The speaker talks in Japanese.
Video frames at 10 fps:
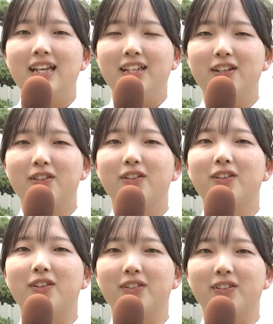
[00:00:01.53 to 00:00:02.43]
伊予
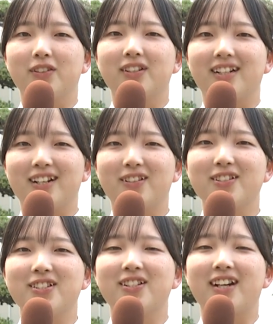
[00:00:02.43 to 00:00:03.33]
高校の学校
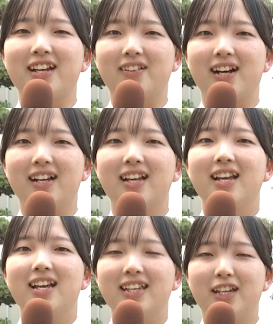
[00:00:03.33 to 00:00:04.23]
紹介は
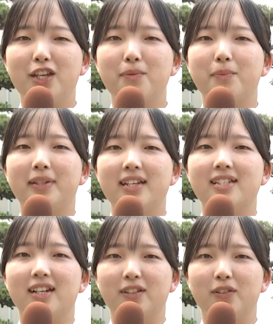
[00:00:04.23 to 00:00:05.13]
野球部
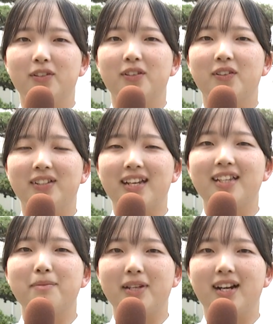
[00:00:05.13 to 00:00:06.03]
マネージャーの小田
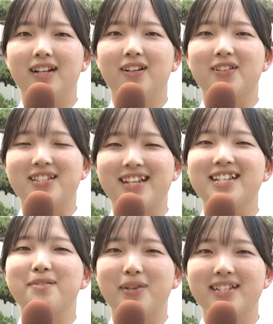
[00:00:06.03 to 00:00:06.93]
ひなみがお伝
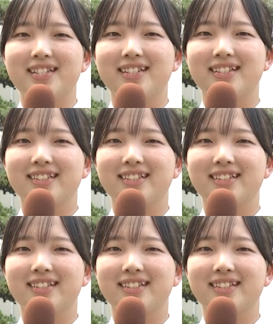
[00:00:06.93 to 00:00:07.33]
えします